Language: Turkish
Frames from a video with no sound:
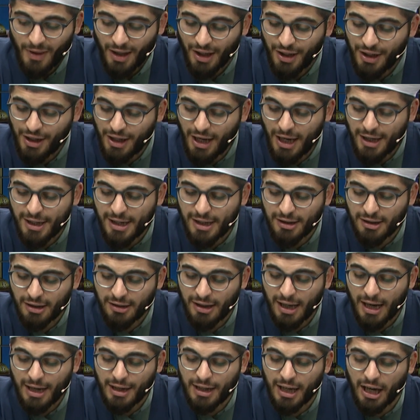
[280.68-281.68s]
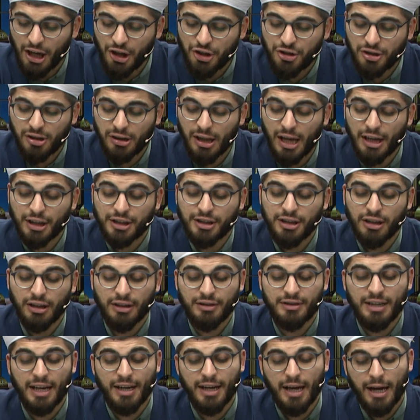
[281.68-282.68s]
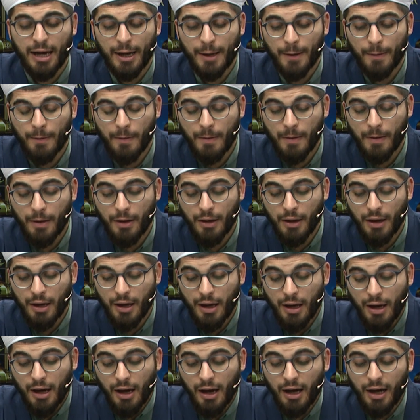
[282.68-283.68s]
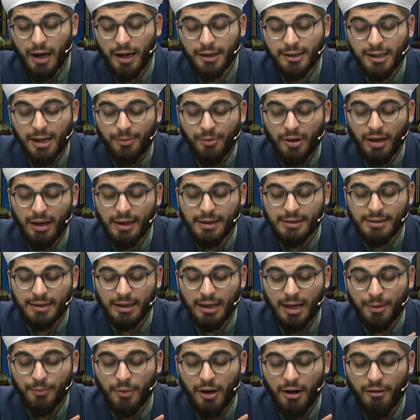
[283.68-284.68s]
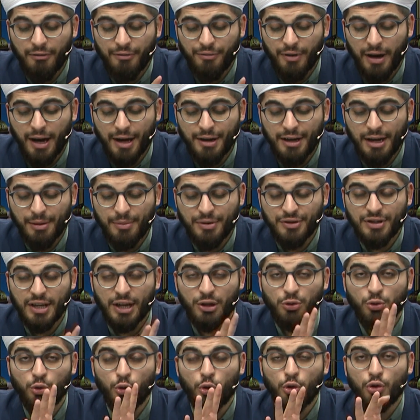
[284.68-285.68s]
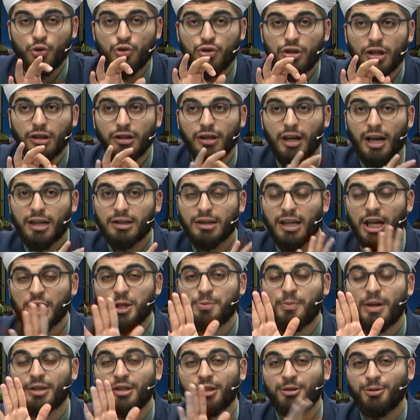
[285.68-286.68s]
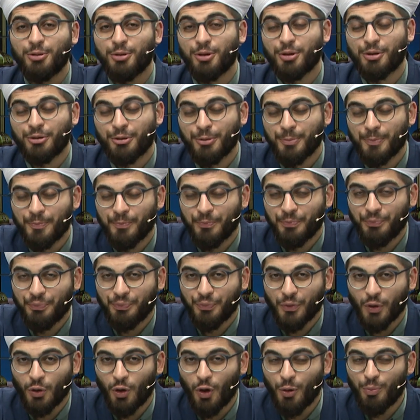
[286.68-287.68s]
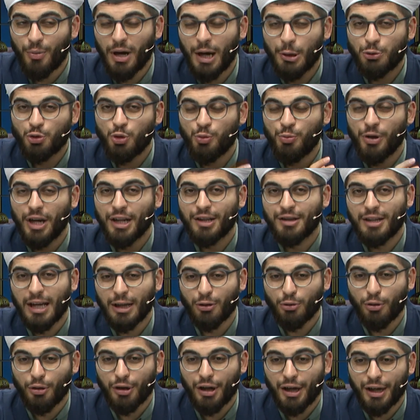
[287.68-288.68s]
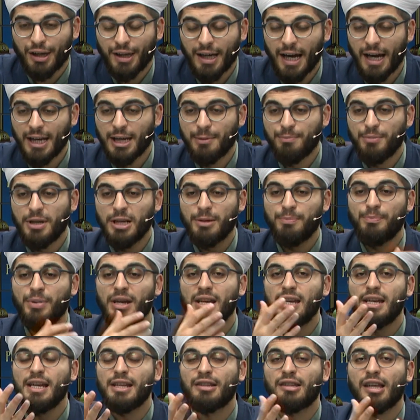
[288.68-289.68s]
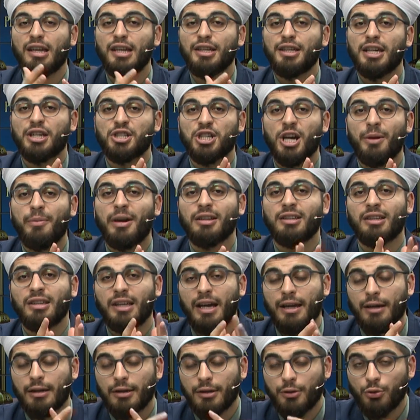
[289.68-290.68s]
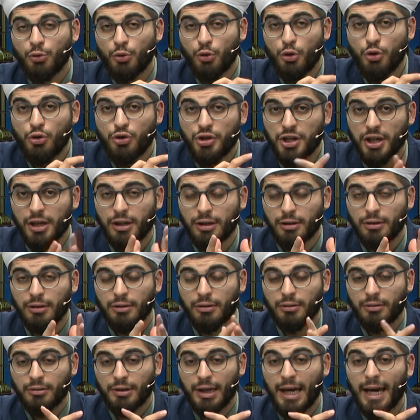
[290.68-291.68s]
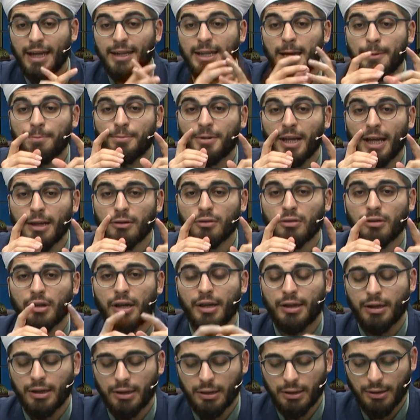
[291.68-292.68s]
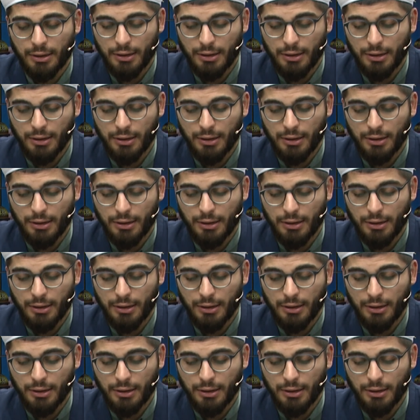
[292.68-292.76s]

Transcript: Ne yediler ne içtiler 40 sene. Adem aleyhisselam Havva annemize 100 yıl yaklaşmadı diyor. O mahcubiyetten dolayı. Yani bir birliktelik yaşamadılar. 100 yıl. Edepten dolayı.